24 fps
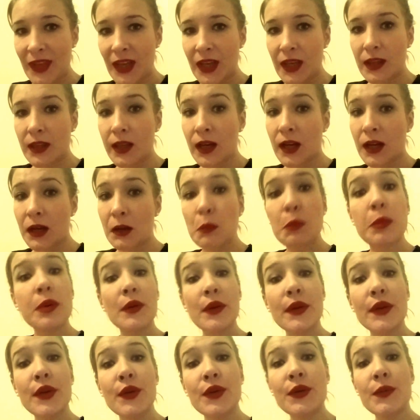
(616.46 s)
и так как было
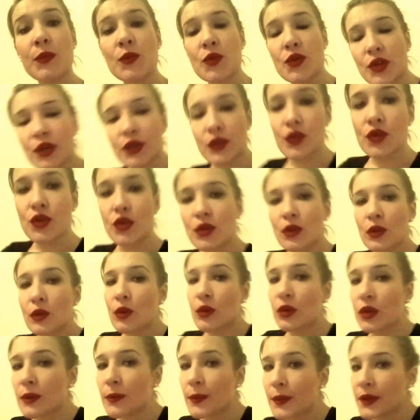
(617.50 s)
ее немножко
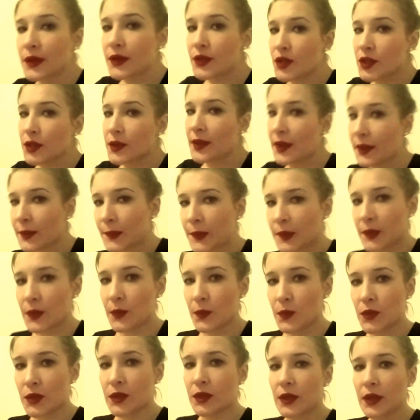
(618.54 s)
тяжело для меня читать,
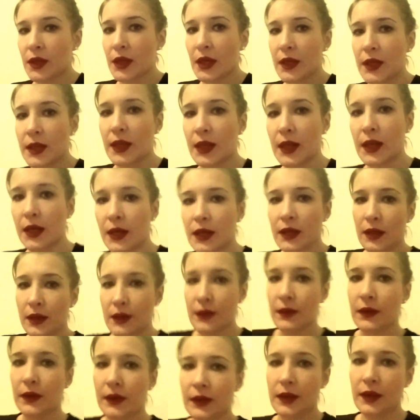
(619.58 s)
потому что я таких
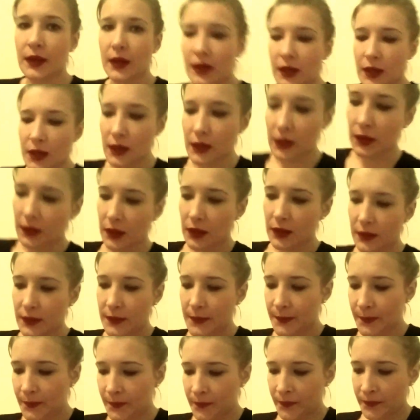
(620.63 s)
так
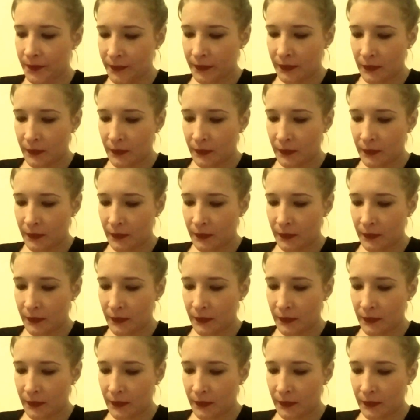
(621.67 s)
как-то